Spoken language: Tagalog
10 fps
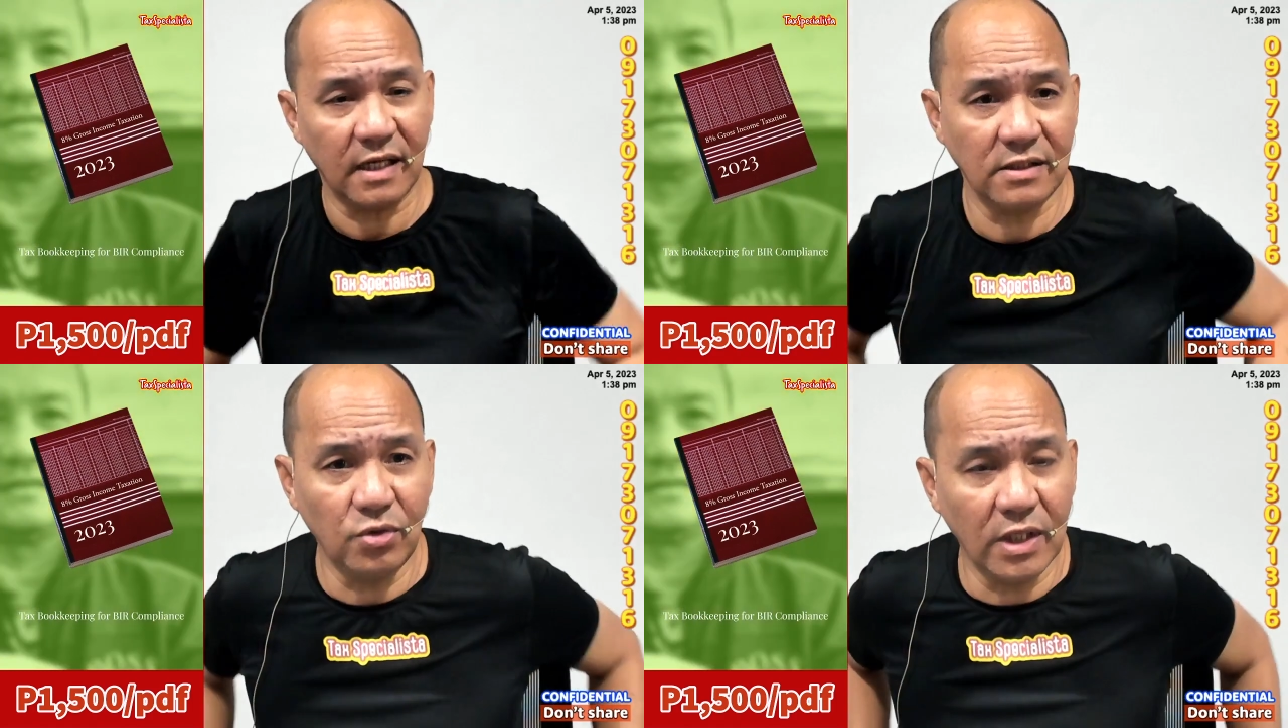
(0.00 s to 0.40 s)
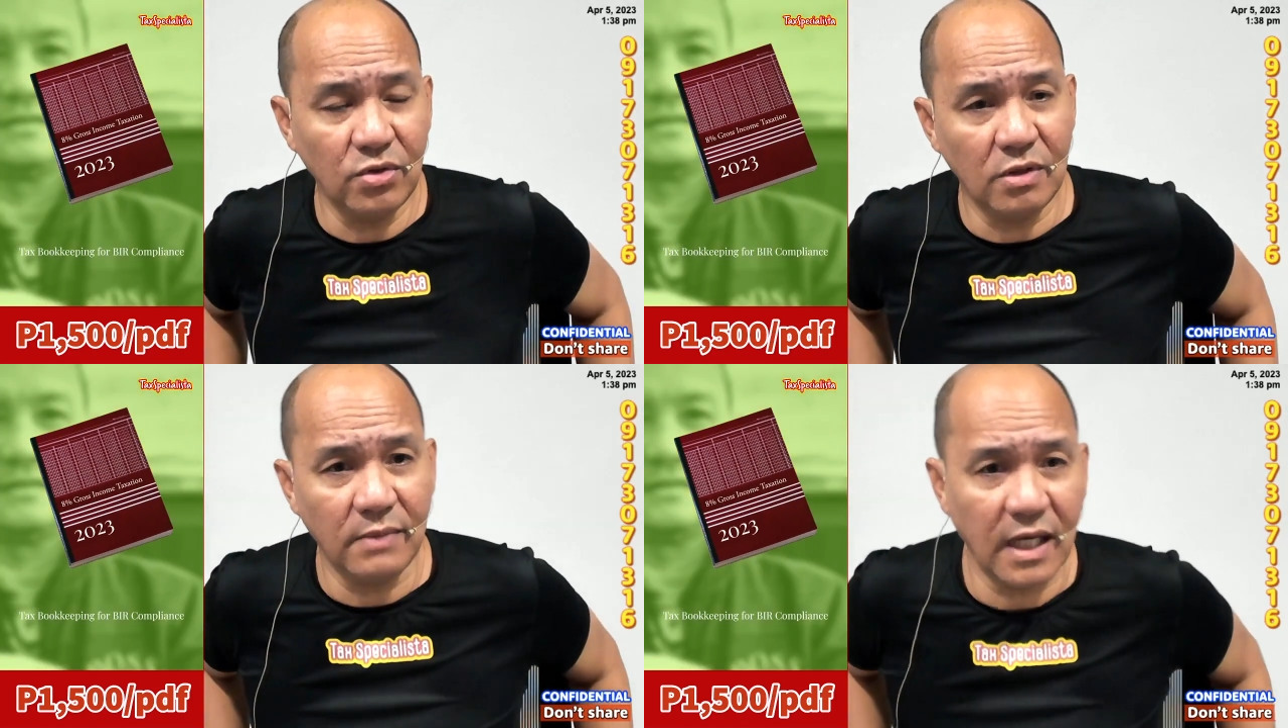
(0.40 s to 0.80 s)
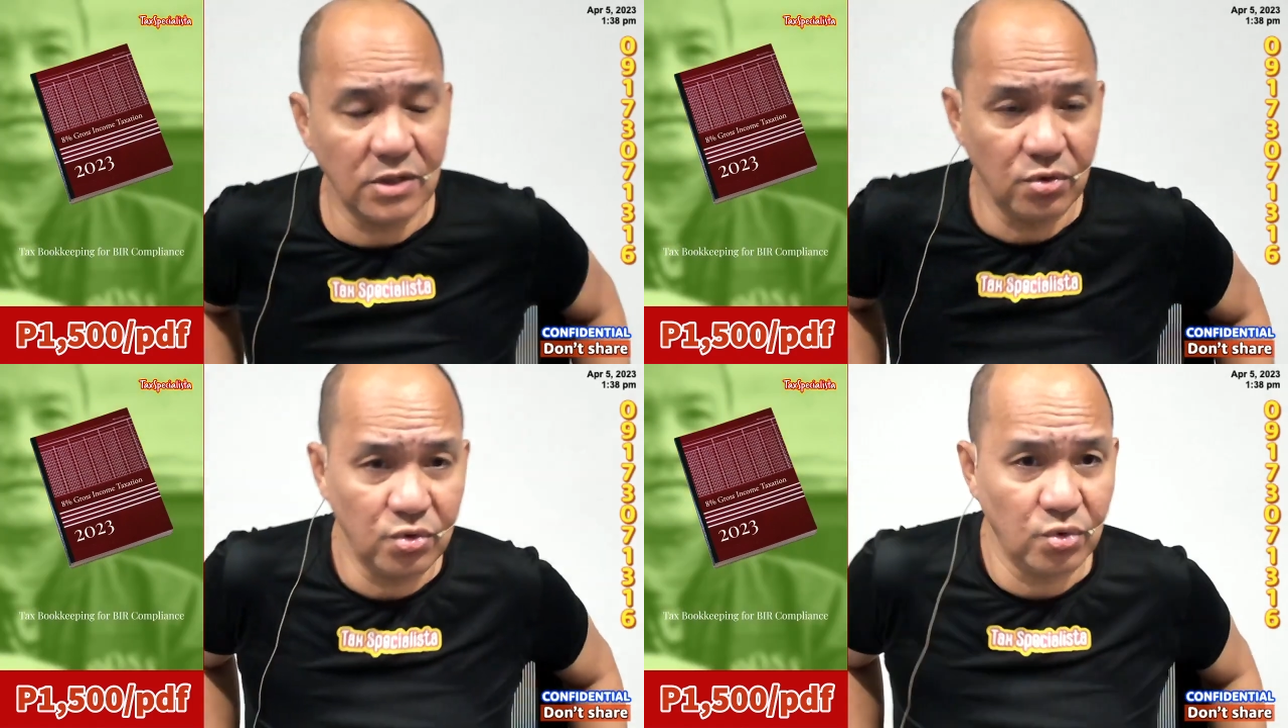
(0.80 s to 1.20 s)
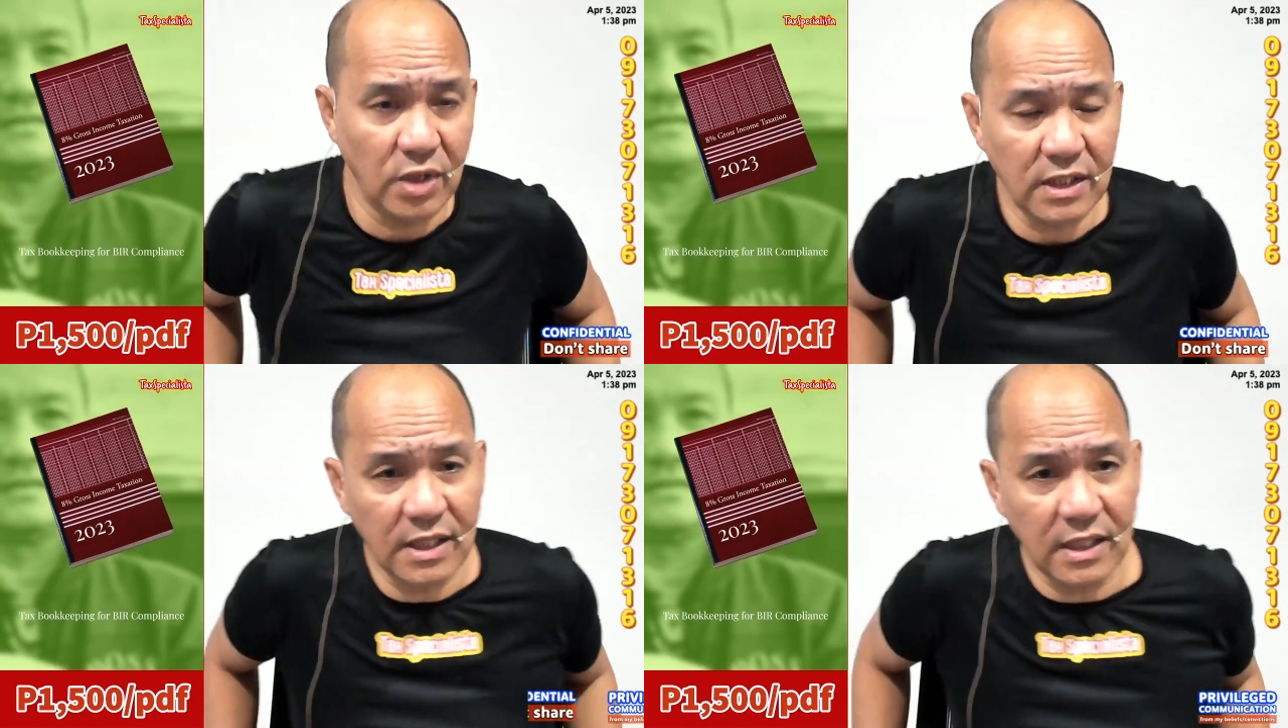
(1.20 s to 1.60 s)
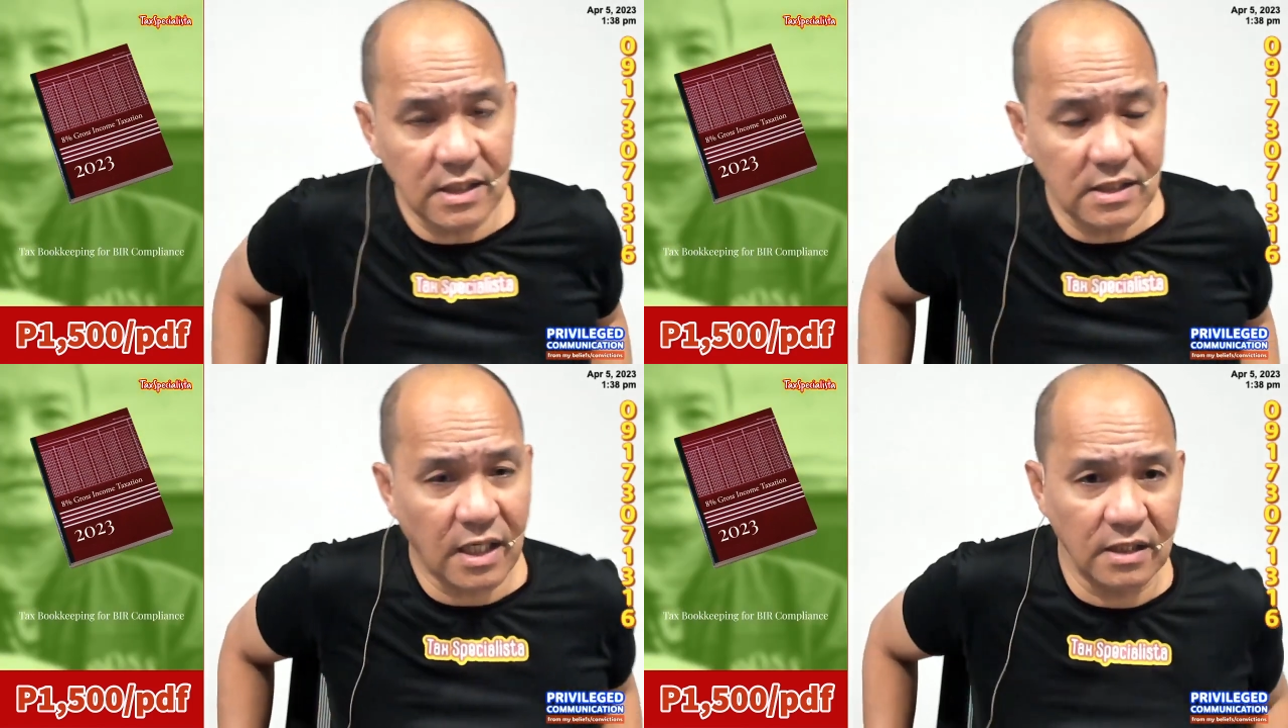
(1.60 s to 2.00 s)
Kasulad doon ng mga sinusulat
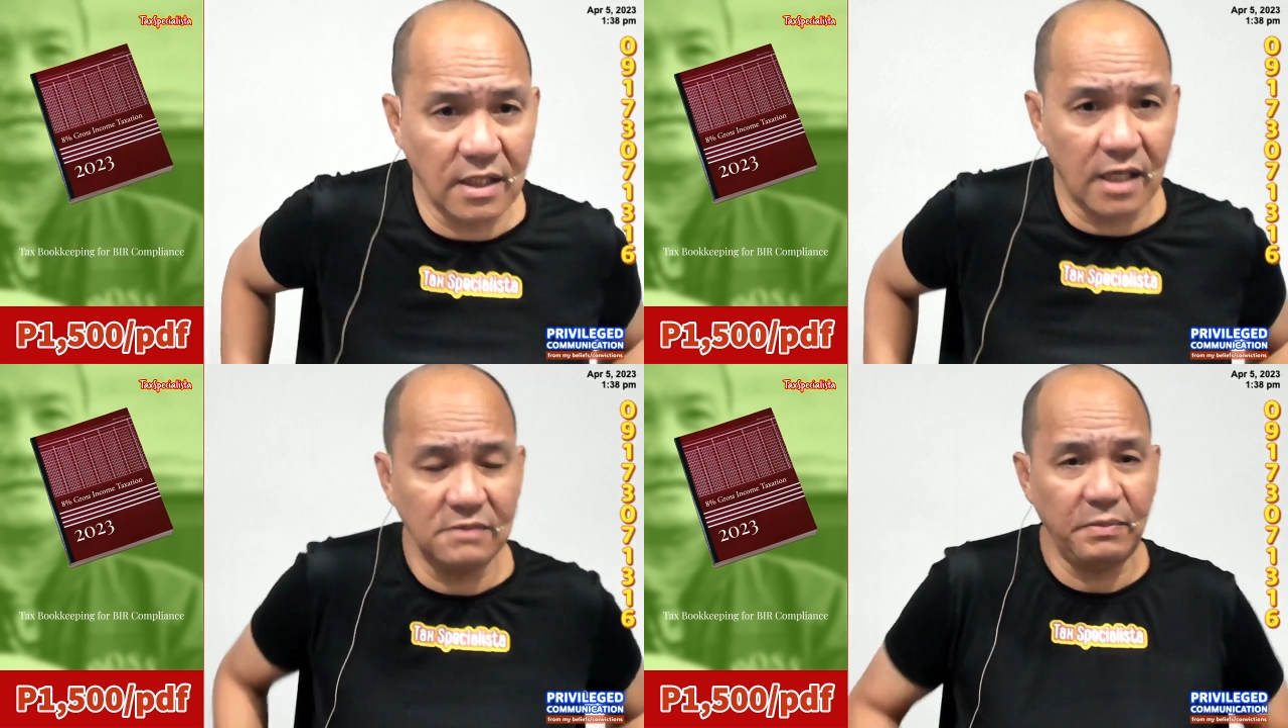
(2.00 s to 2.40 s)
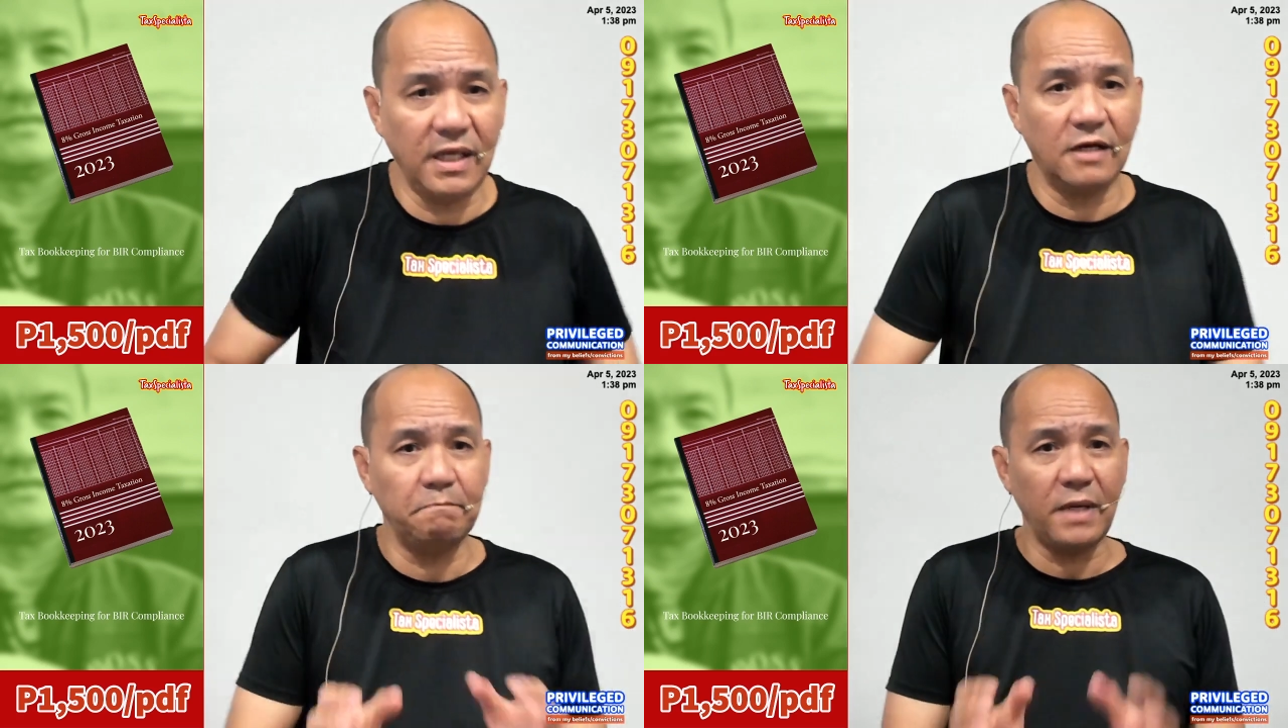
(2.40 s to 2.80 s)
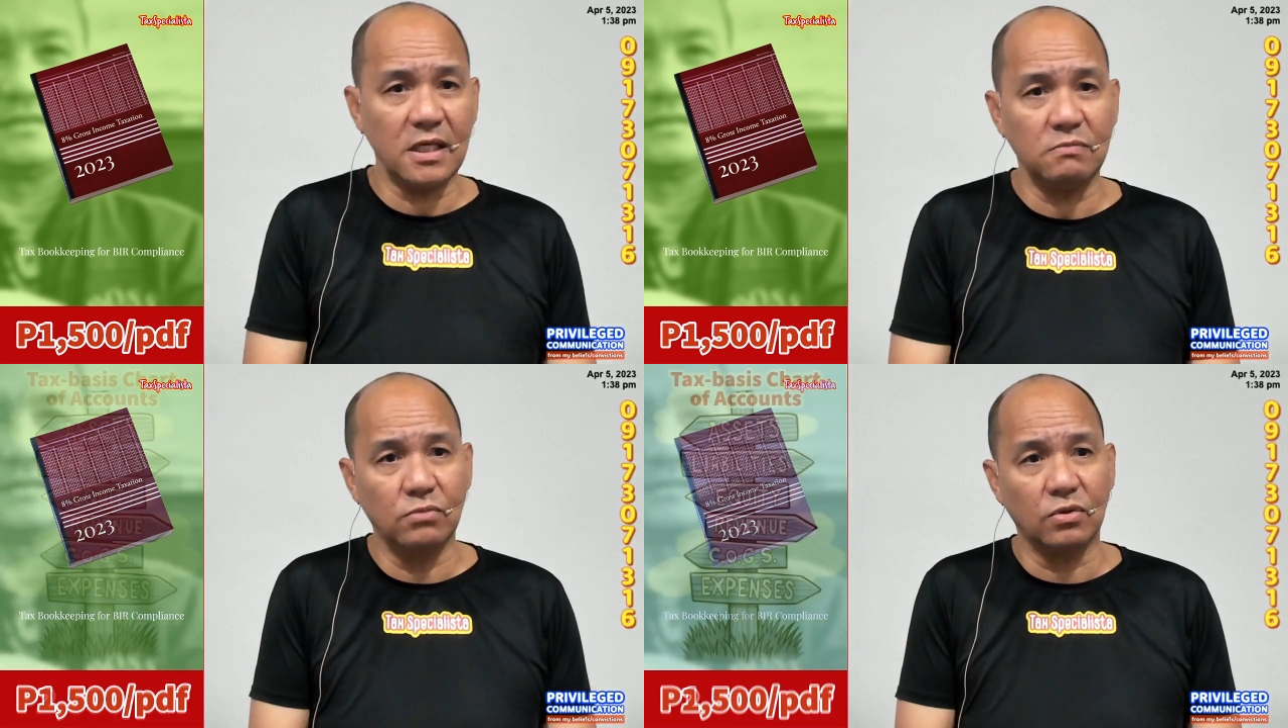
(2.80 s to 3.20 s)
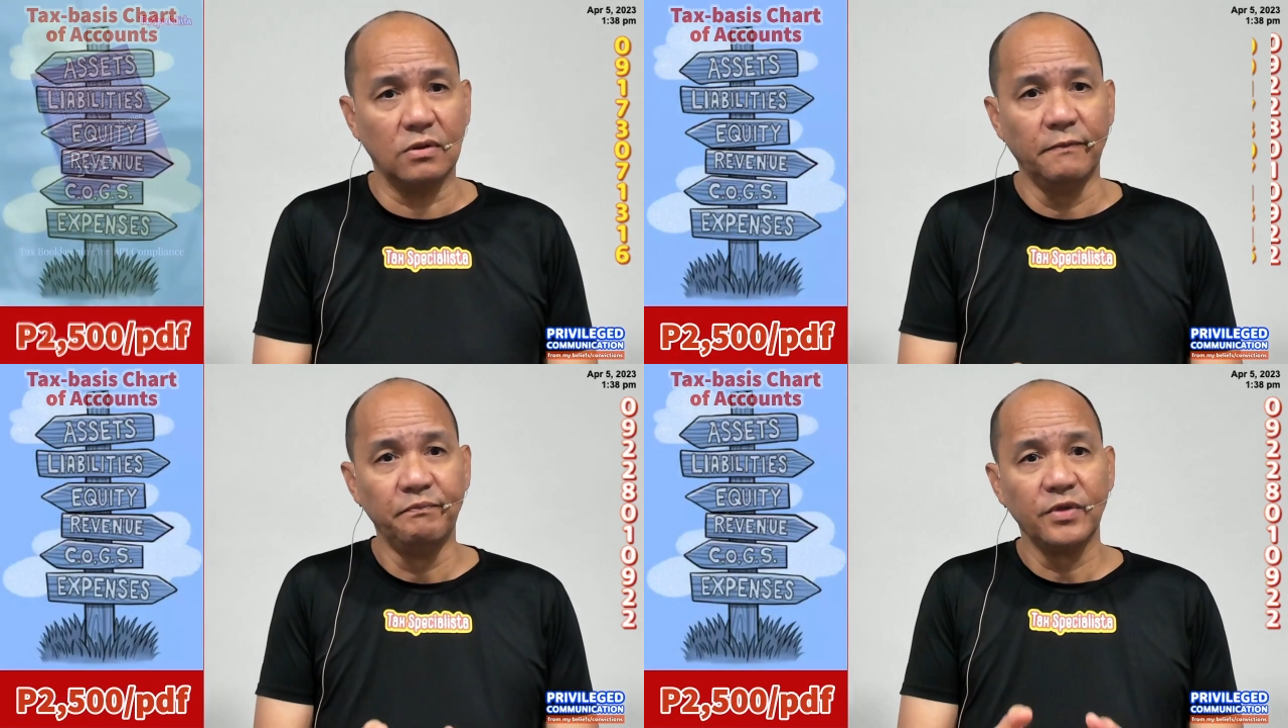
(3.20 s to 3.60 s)
natin sa ka-taxpayer Facebook,